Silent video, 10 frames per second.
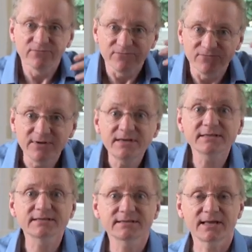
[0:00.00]
wie
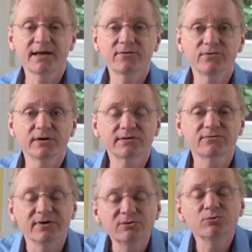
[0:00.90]
es sein
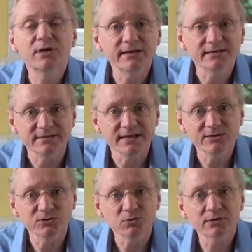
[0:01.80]
wird, wenn du deine
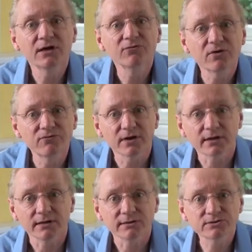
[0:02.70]
Sehnsucht
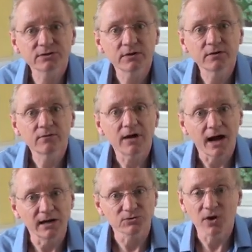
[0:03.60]
verwirklichst.
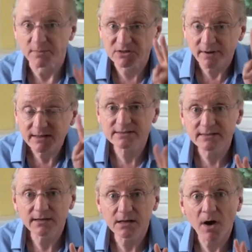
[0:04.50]
Also hab zwei
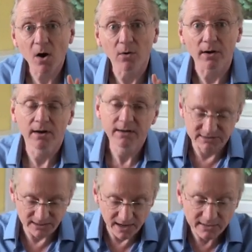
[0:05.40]
Ziele im Auge.
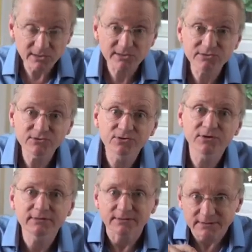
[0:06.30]
Das eine ist
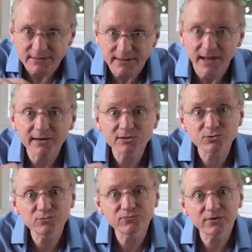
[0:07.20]
die kleine
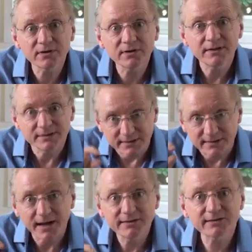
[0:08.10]
Stufe, die
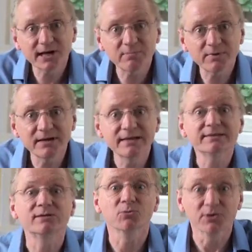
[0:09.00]
kleine Treppe,
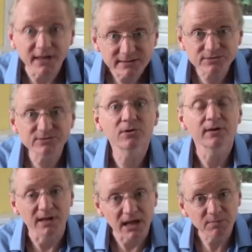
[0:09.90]
die du
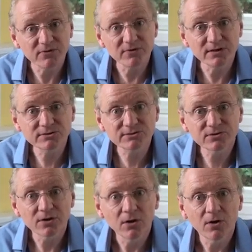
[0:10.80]
jetzt nehmen willst
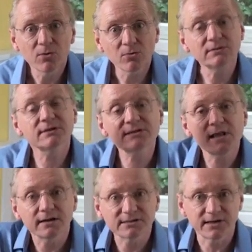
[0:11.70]
und das
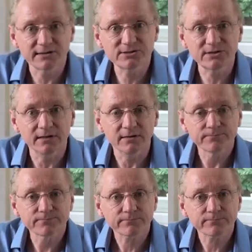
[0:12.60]
Langzeitziel.